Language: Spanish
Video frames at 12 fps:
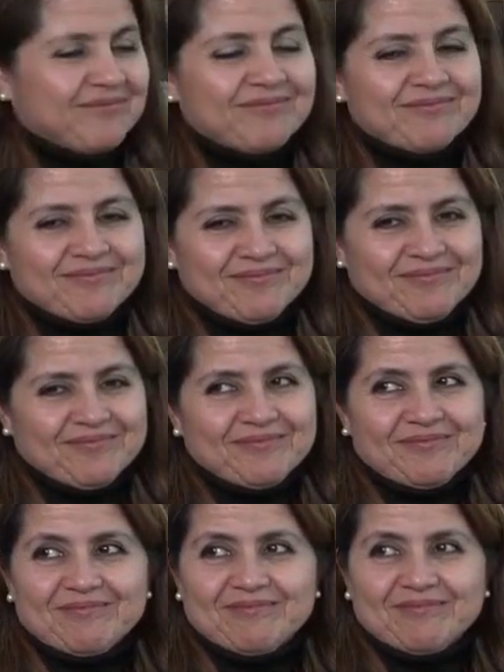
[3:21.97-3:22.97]
es de
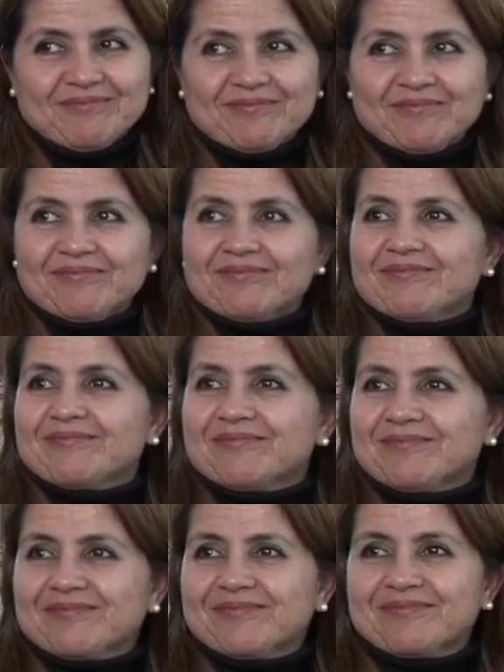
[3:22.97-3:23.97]
Cromáticas Joyas
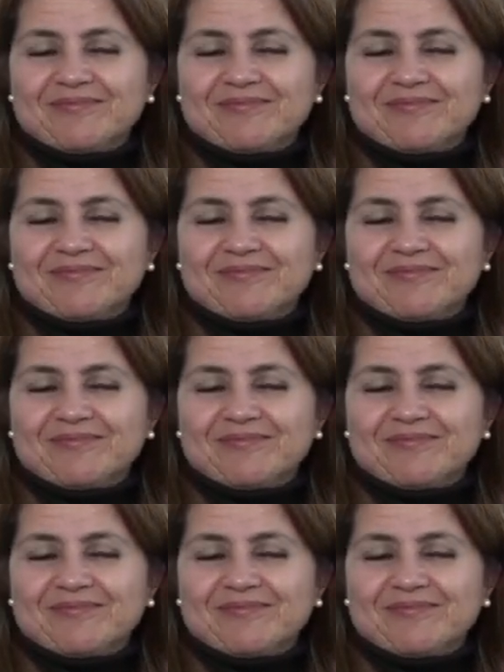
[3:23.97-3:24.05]
Valdivia.